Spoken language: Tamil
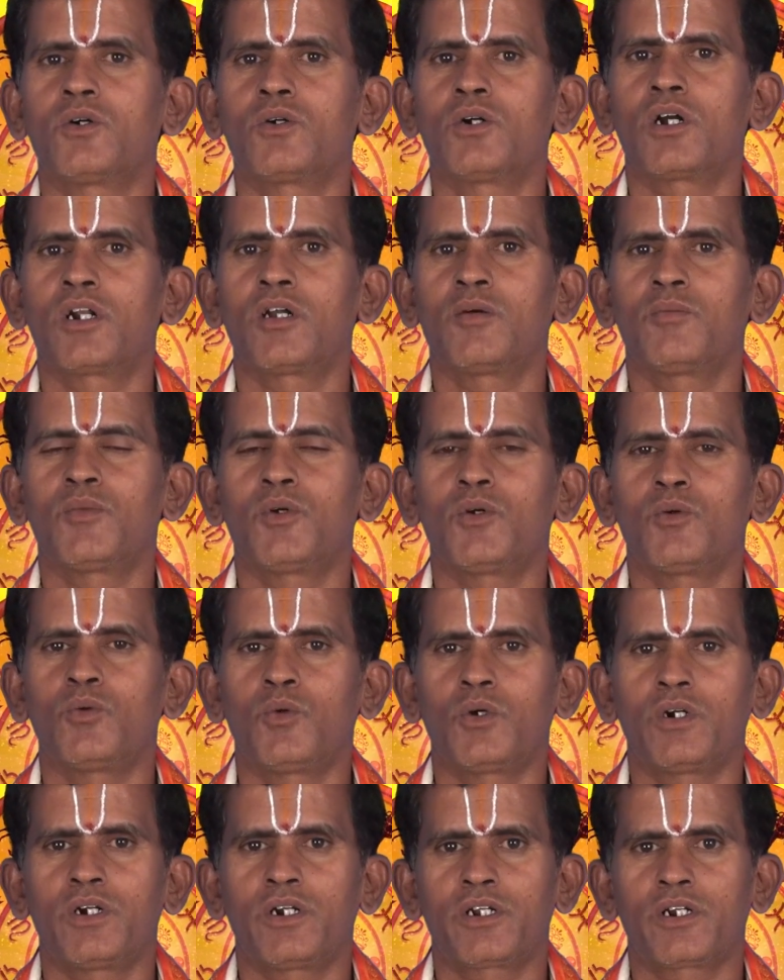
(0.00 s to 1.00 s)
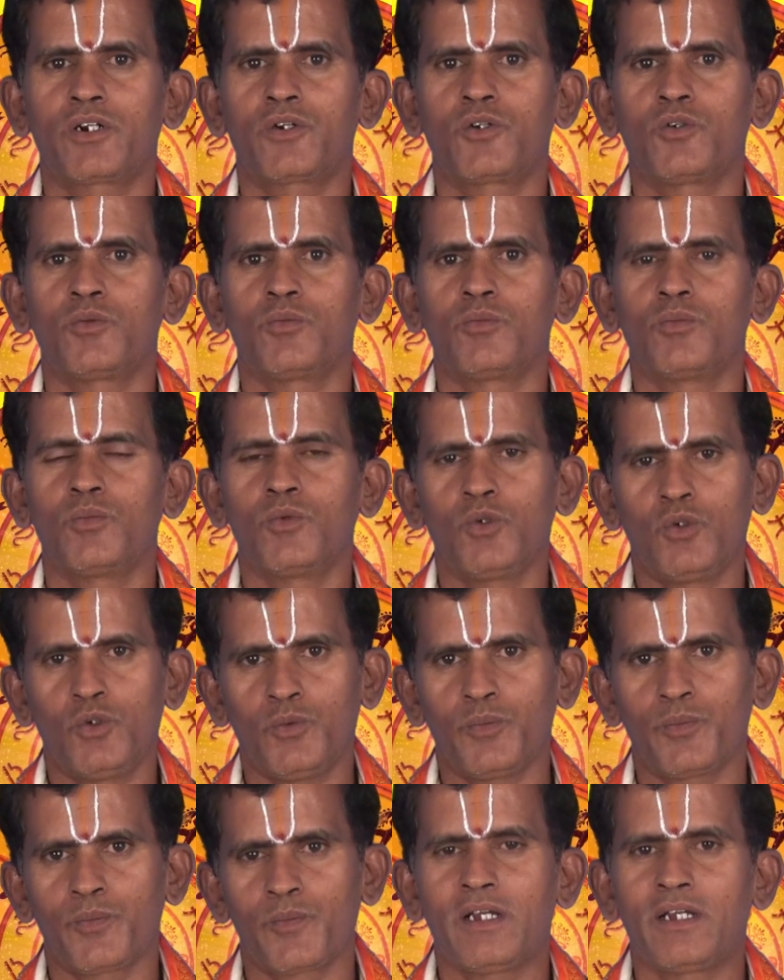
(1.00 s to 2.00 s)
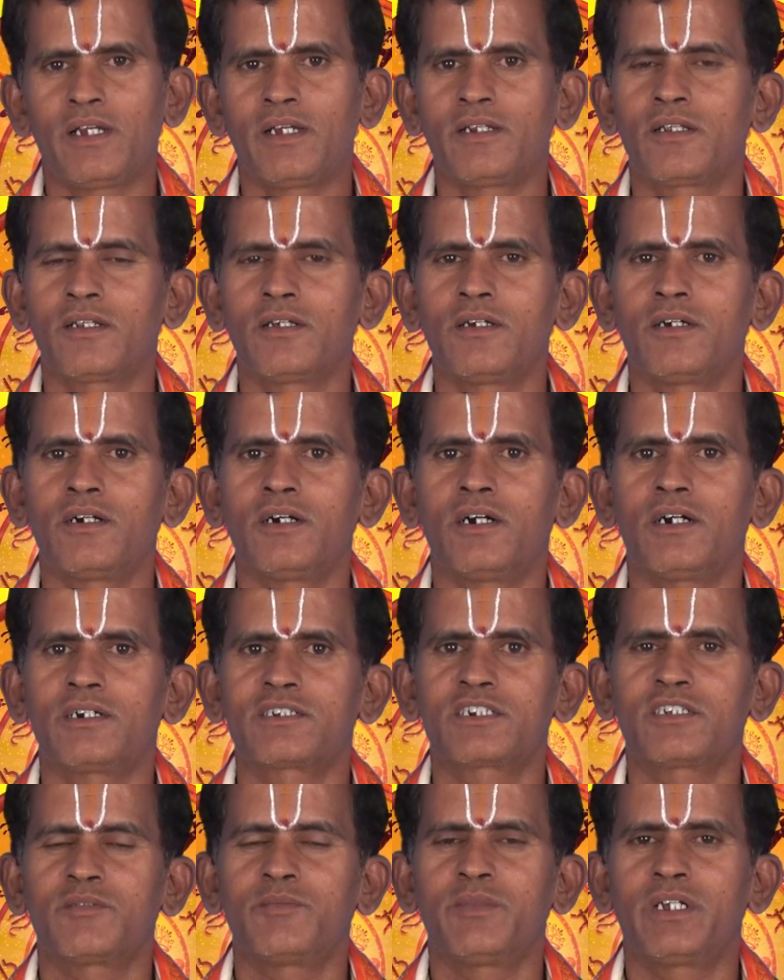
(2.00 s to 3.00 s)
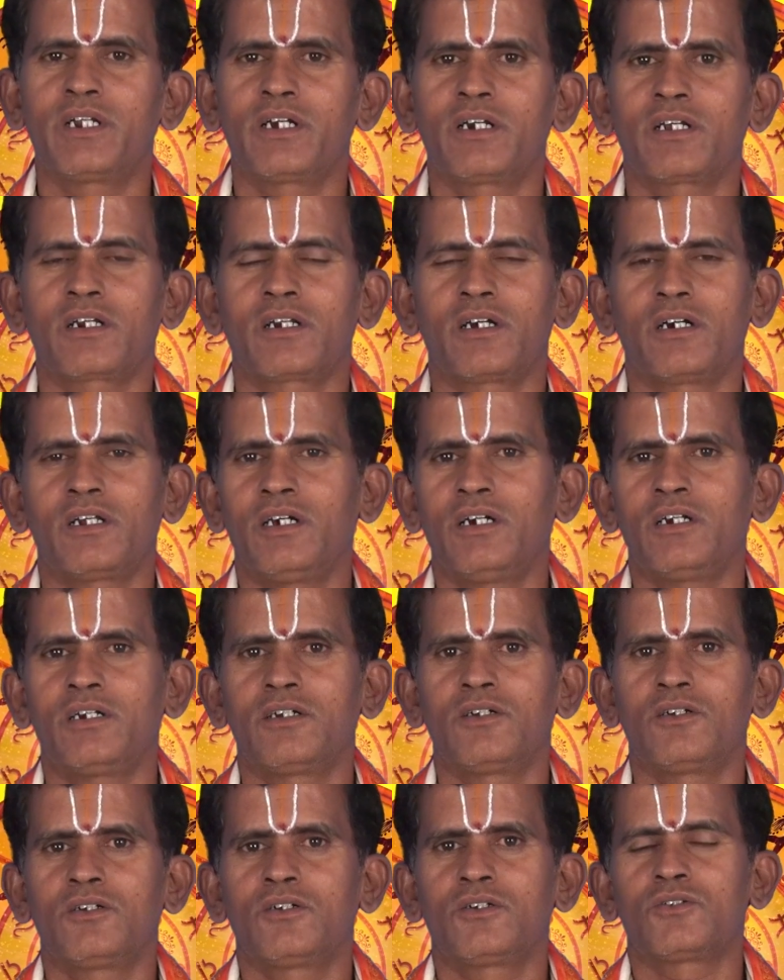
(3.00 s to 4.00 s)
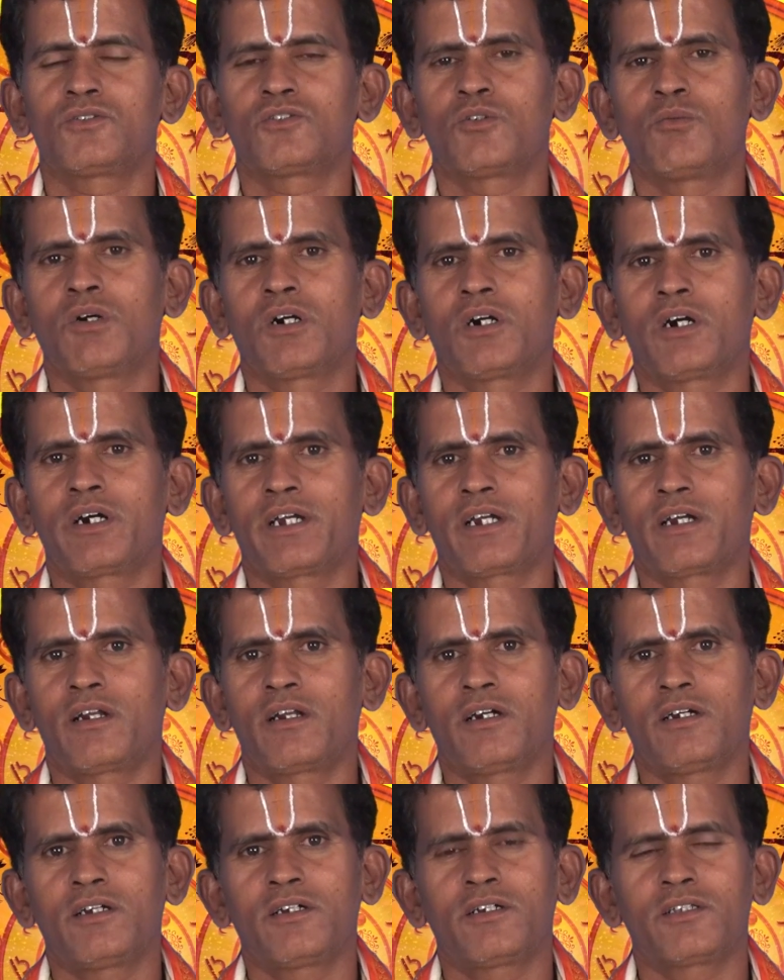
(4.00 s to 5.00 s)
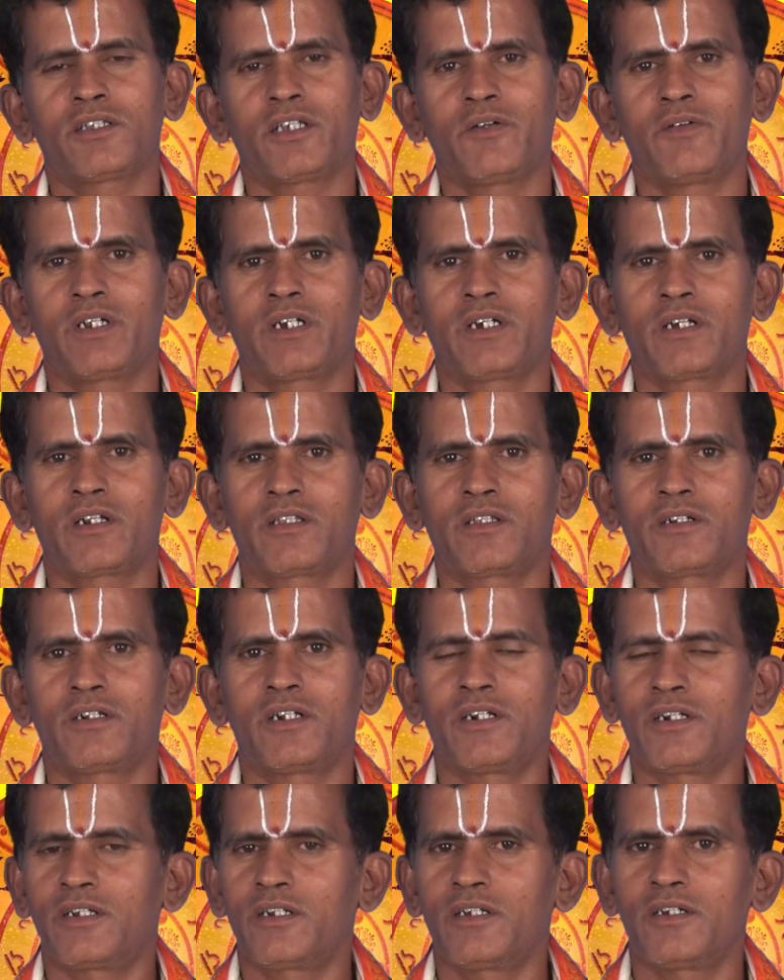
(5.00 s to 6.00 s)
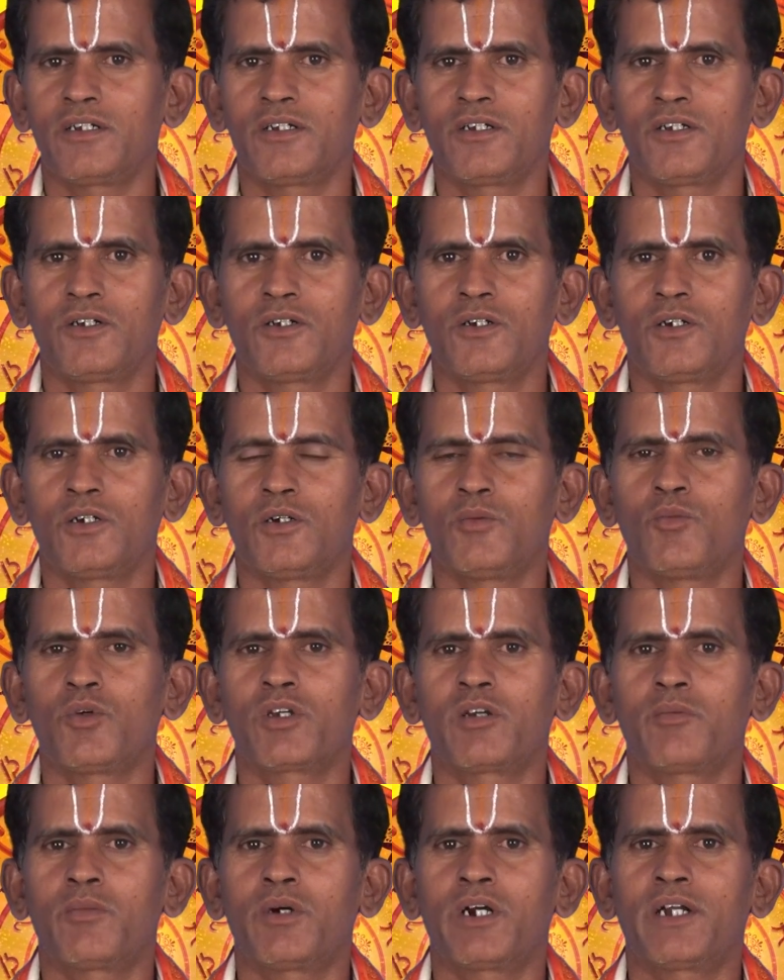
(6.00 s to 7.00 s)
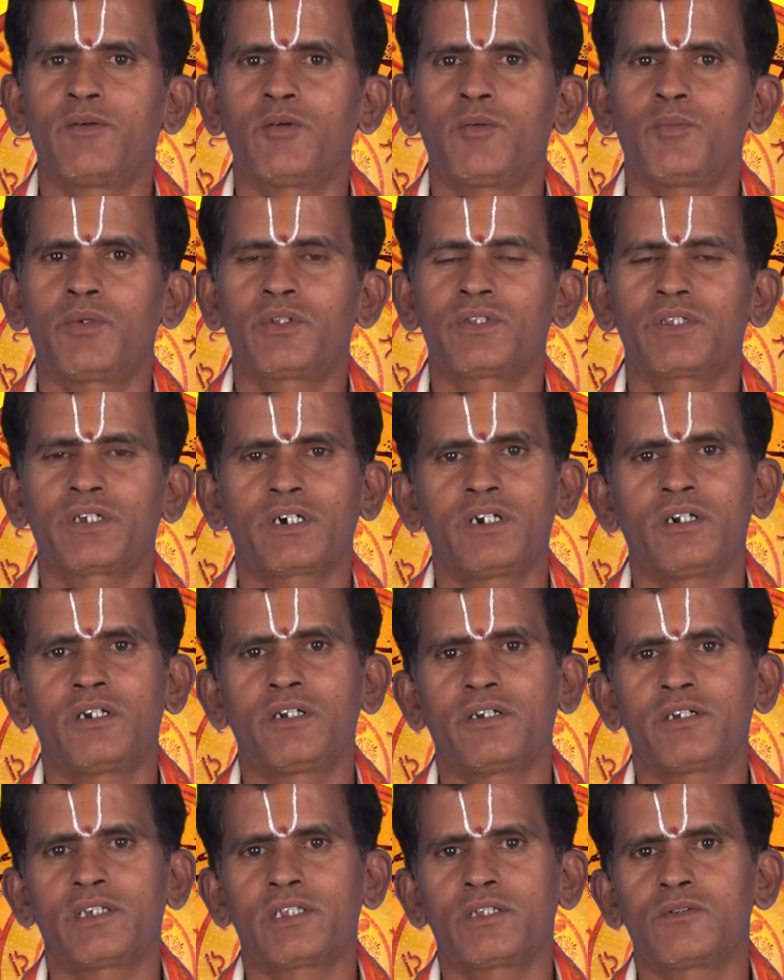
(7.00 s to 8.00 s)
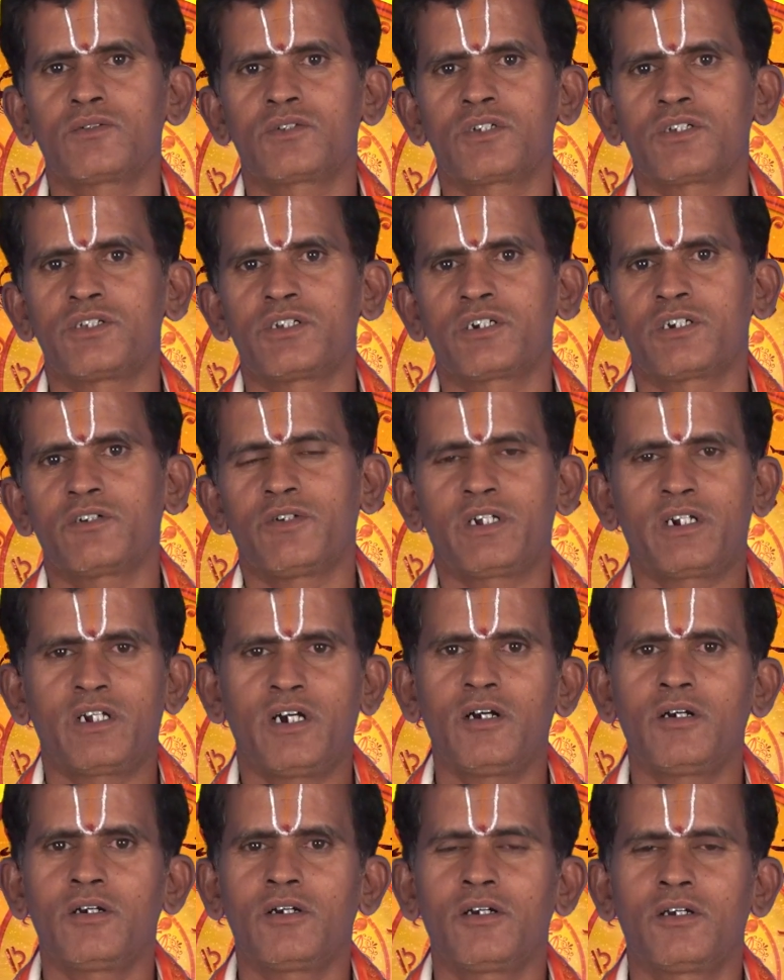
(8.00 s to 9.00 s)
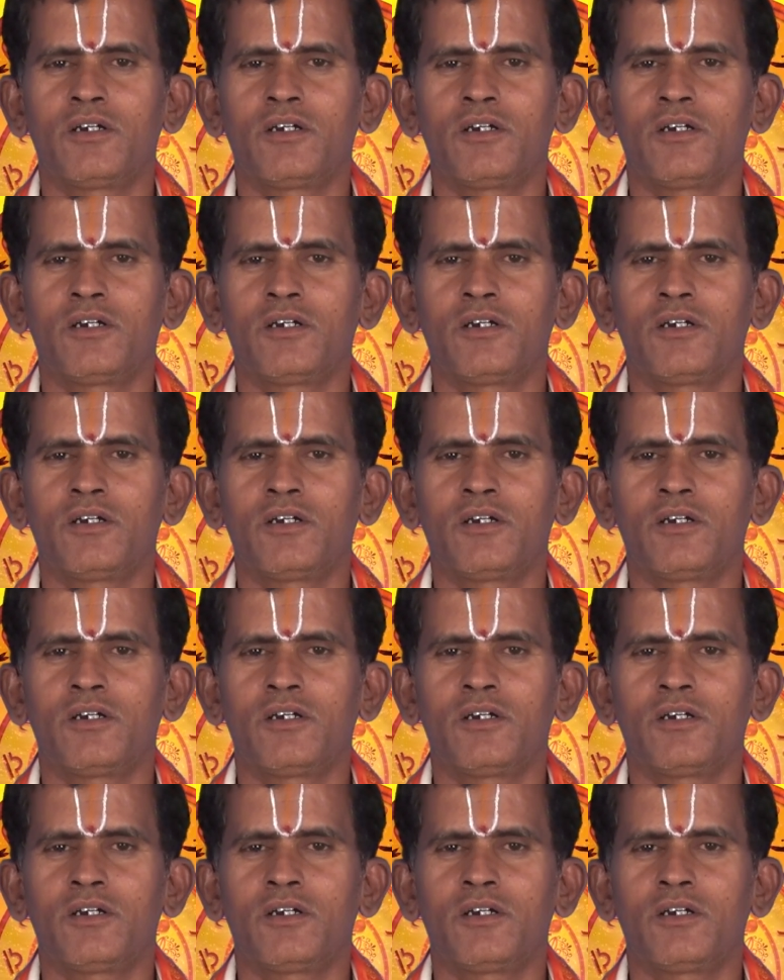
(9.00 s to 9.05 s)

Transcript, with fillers: பலம் ஒன்றரை டு மூணு இன்று அஷ்டமி இருக்கிறதுனால சுபகாரியங்கள்லாம் தவிர்க்கிறது நன்று முக்கியமான ஒப்பந்தங்கள் எதுவும் செஞ்சுக்க வேணாம்